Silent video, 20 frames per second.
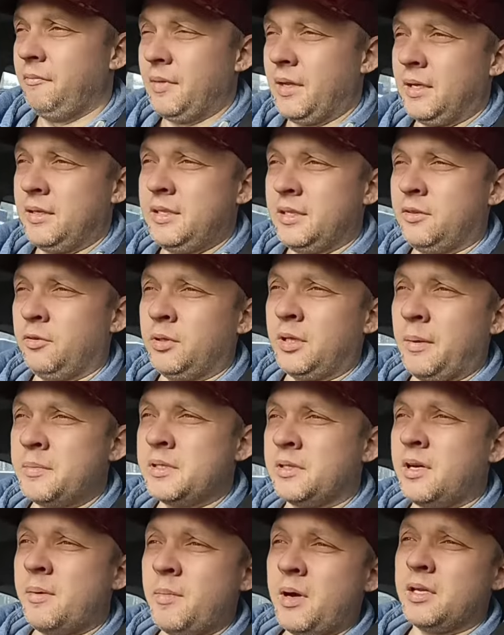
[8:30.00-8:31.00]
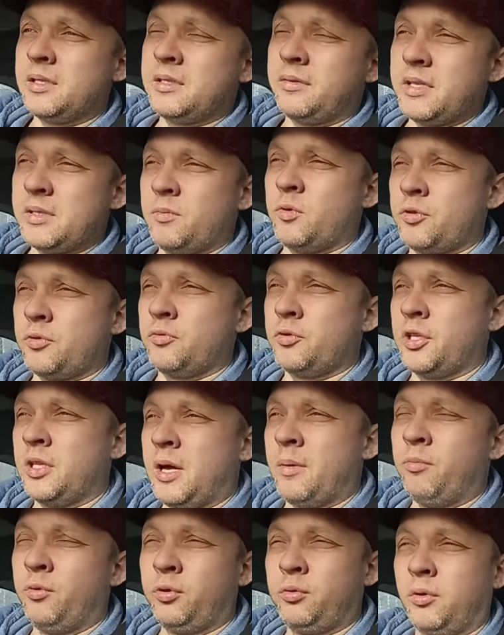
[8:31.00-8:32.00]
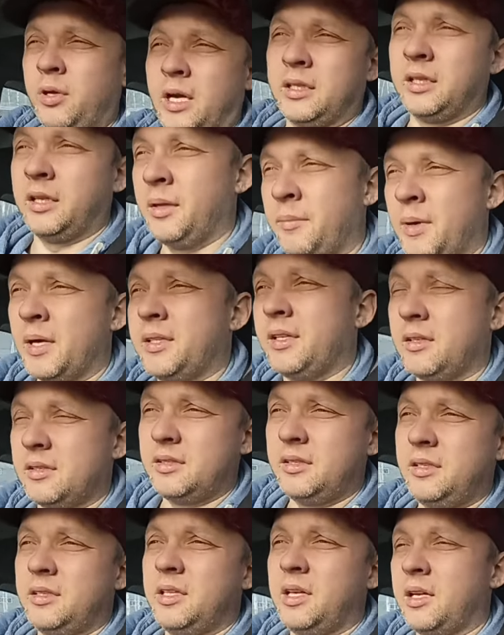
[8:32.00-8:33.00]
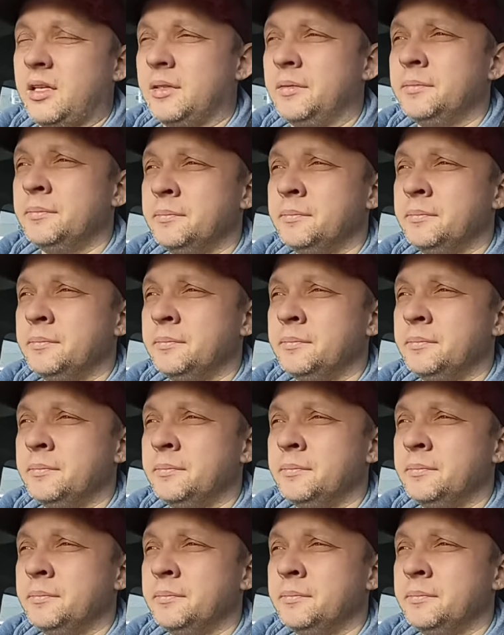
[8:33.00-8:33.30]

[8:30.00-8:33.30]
где-то он там заломался, возможно, уже на бухту как-то намотался не так.